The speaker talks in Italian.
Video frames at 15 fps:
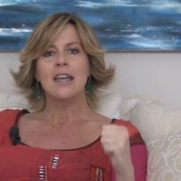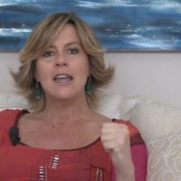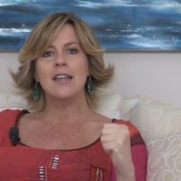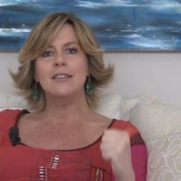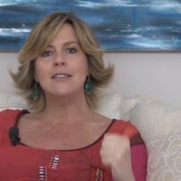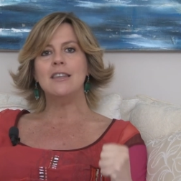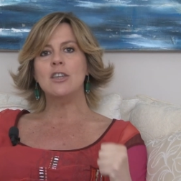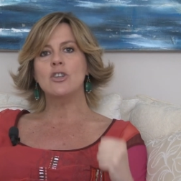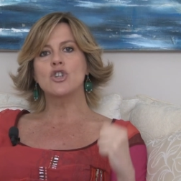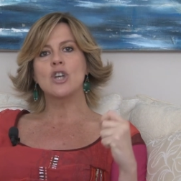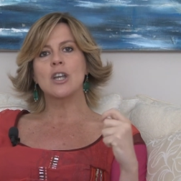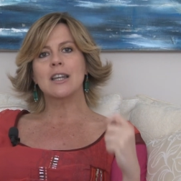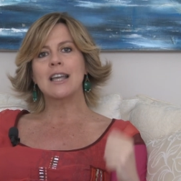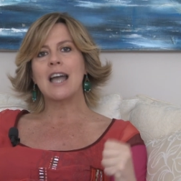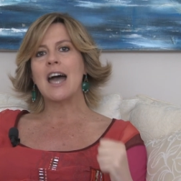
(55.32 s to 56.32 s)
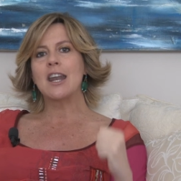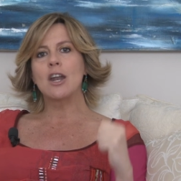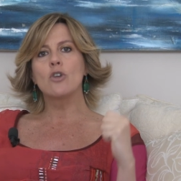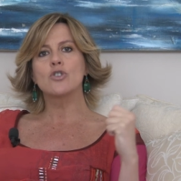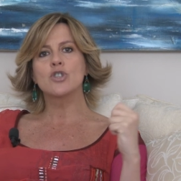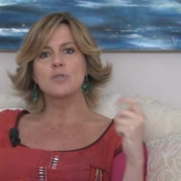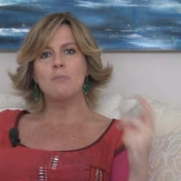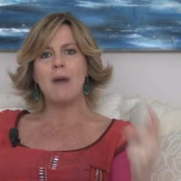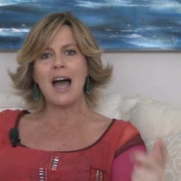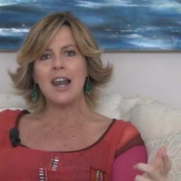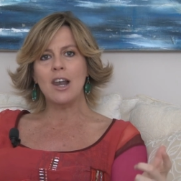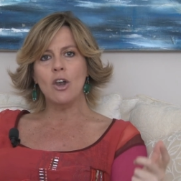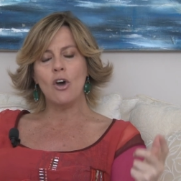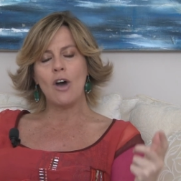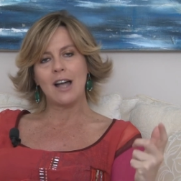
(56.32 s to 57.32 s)
e di cercare lo
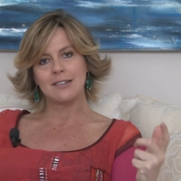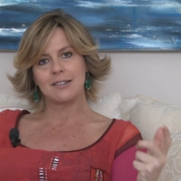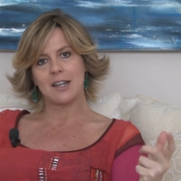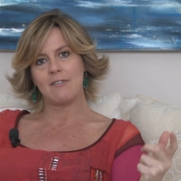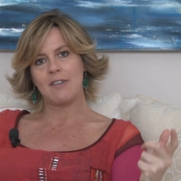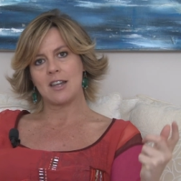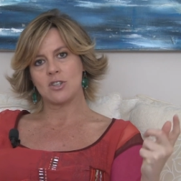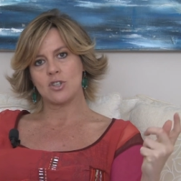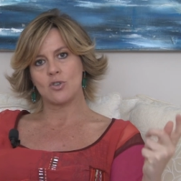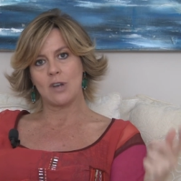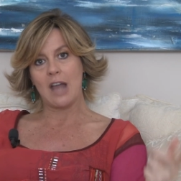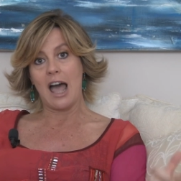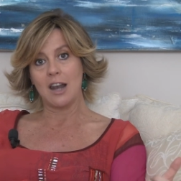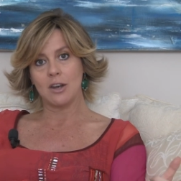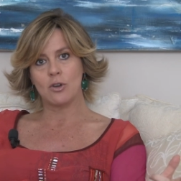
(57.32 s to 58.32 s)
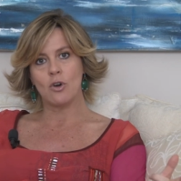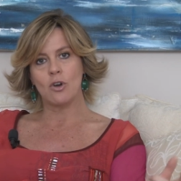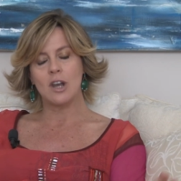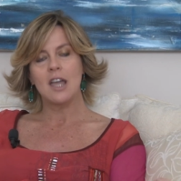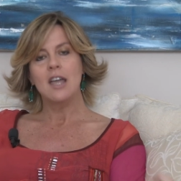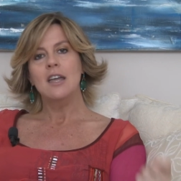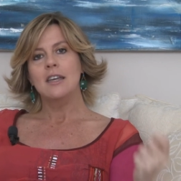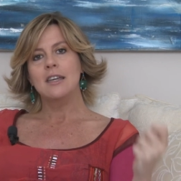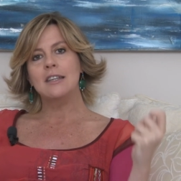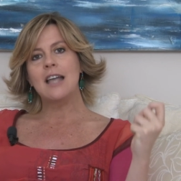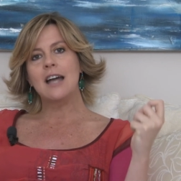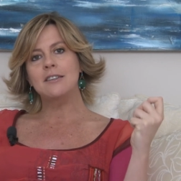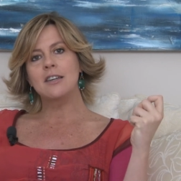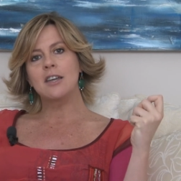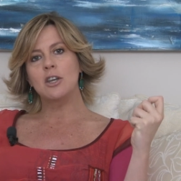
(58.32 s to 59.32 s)
sballo attraverso l'alcol. I
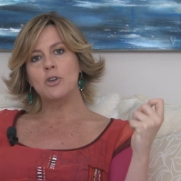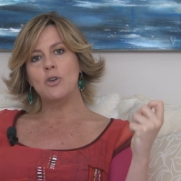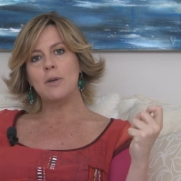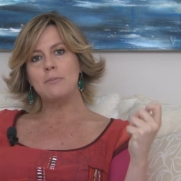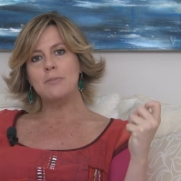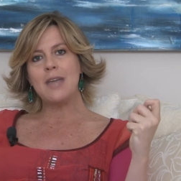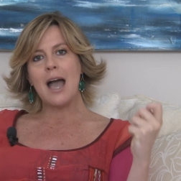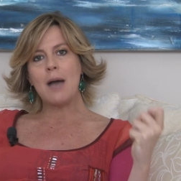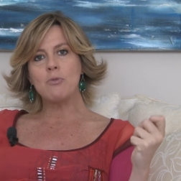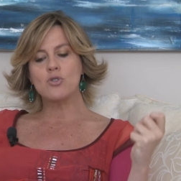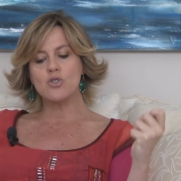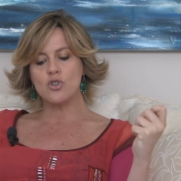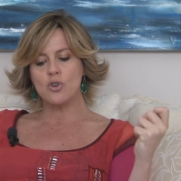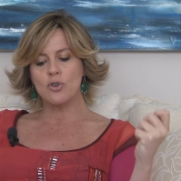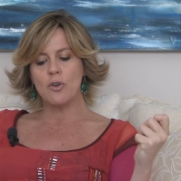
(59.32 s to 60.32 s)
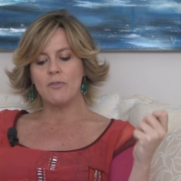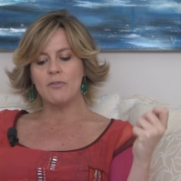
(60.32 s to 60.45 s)
dati che noi abbiamo sono